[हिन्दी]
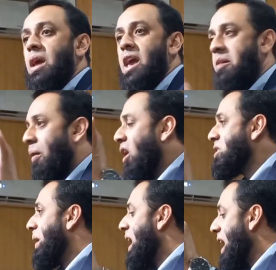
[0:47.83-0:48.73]
एक
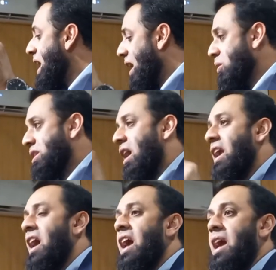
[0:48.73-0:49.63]
बहुत बड़ा एन आर ओ दिया
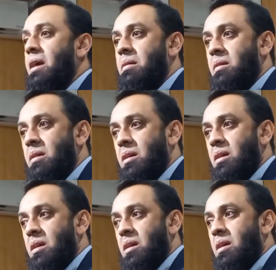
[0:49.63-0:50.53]
गया है
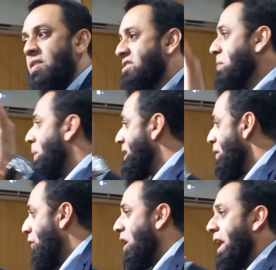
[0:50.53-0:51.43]
विच इज़ द मदर
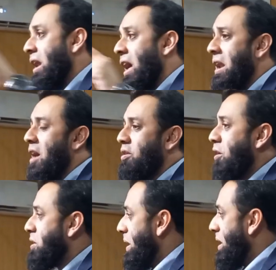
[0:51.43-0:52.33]
ऑफ ऑल एन आर ओज
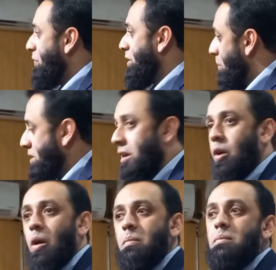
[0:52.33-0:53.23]
फॉर द बेनिफिट ऑफ अ मदर
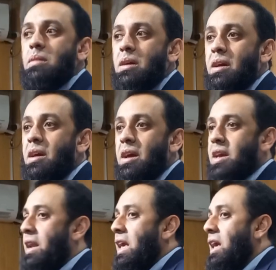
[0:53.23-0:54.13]
इन लॉ
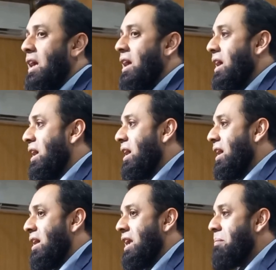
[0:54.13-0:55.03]
यानी
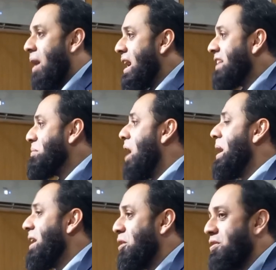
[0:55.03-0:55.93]
ये माँ है तमाम
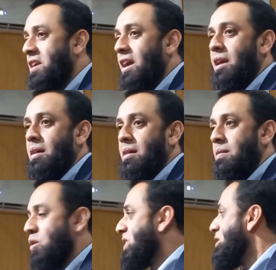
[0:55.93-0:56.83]
एन आर ओज की
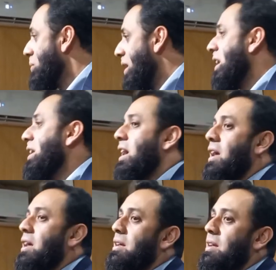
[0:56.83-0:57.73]
जो सासू माँ के लिए
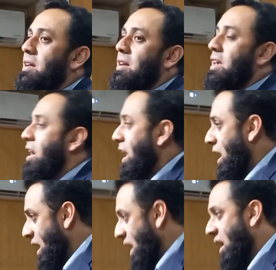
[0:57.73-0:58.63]
किया
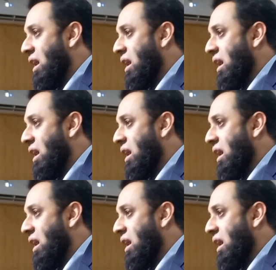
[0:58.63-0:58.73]
गया है